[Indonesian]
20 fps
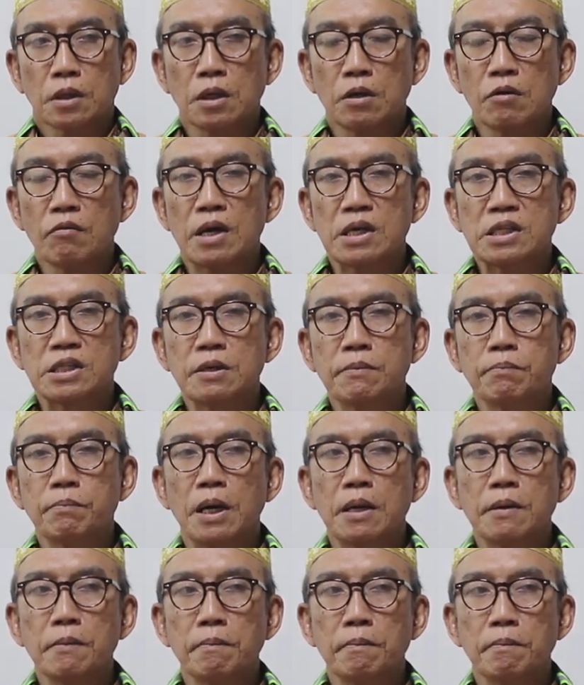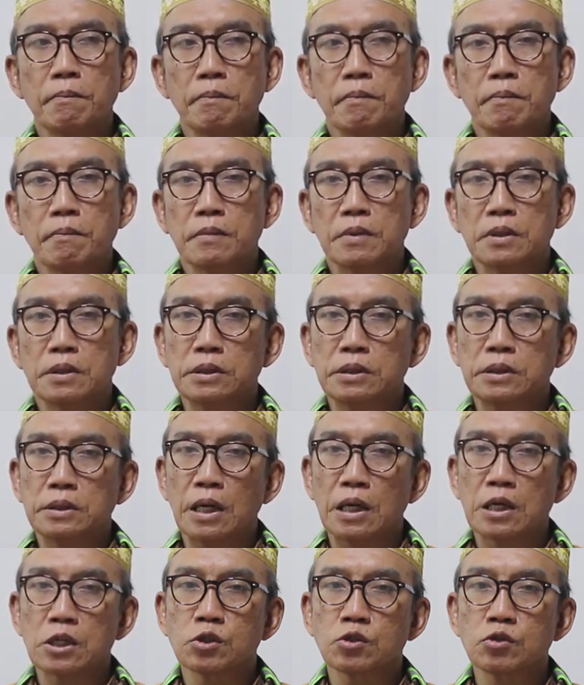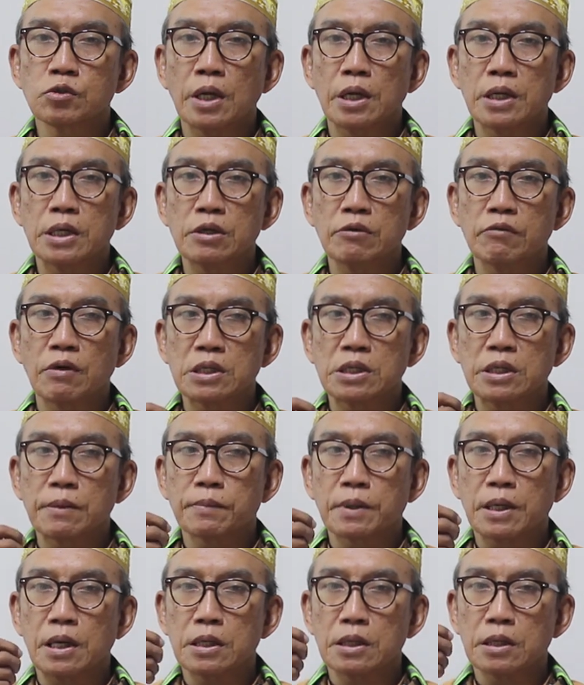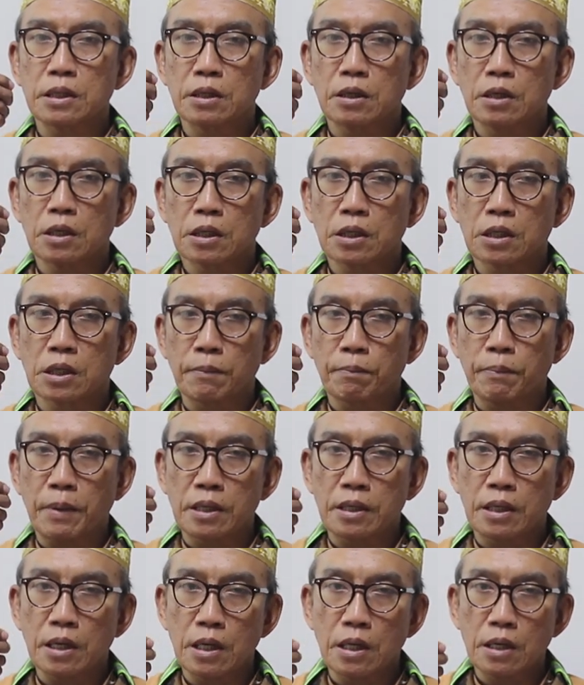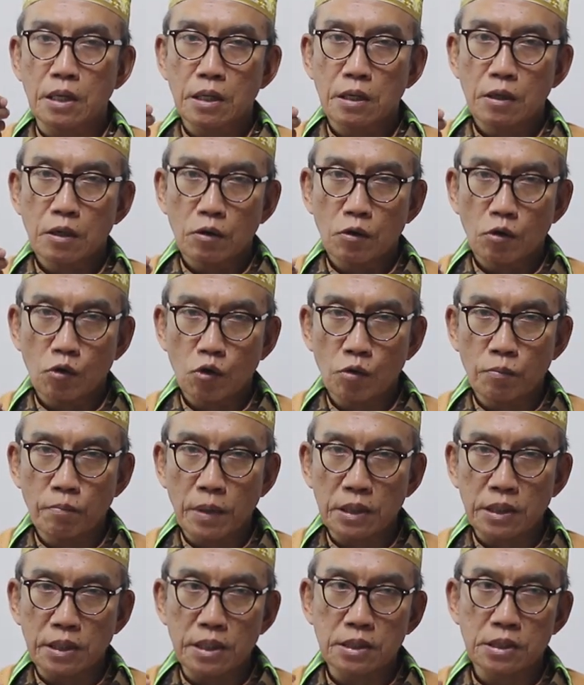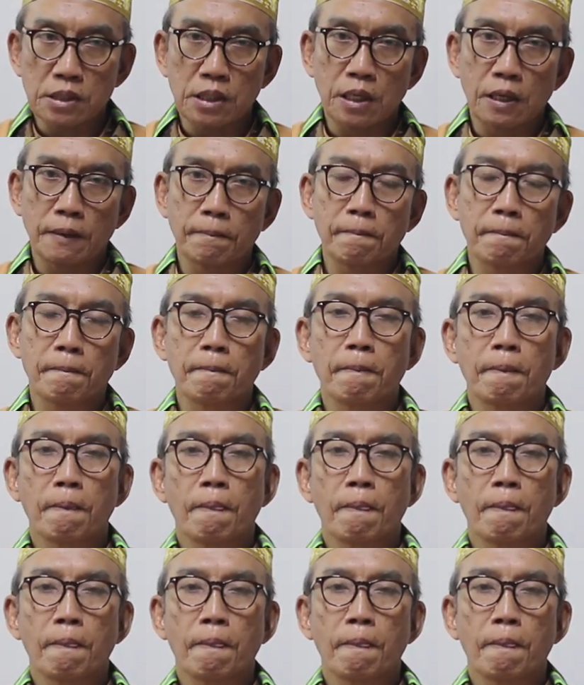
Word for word: kewajiban yang sudah diwajibkan kepada umat Islam